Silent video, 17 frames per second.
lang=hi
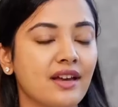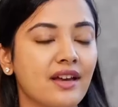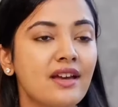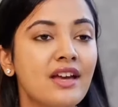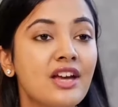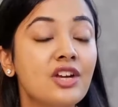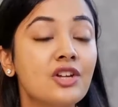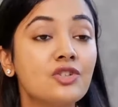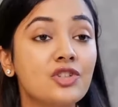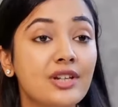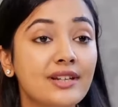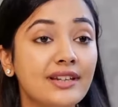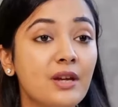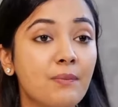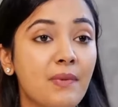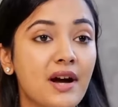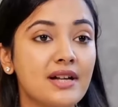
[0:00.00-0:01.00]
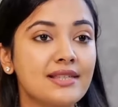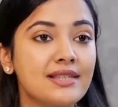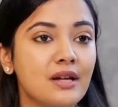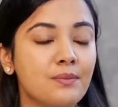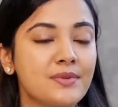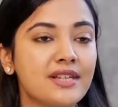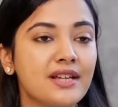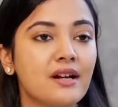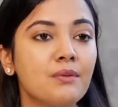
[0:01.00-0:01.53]
हैं जिनके पास
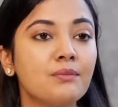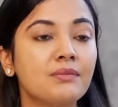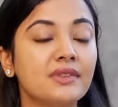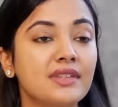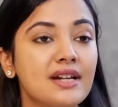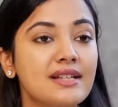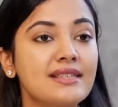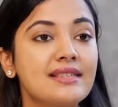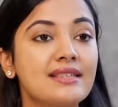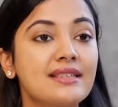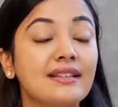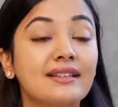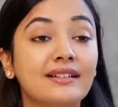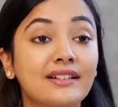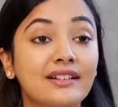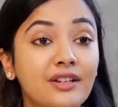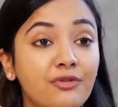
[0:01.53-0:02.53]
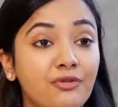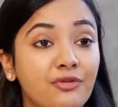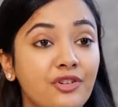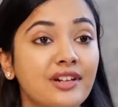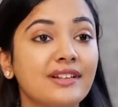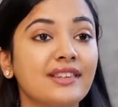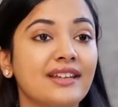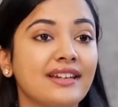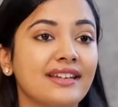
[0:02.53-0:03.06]
कम से कम 10
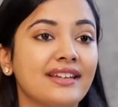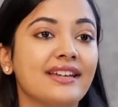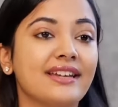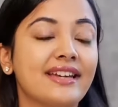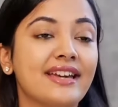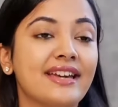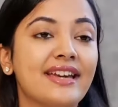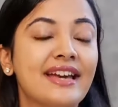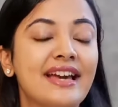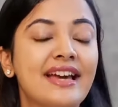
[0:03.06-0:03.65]
डिफरेंट तरीके के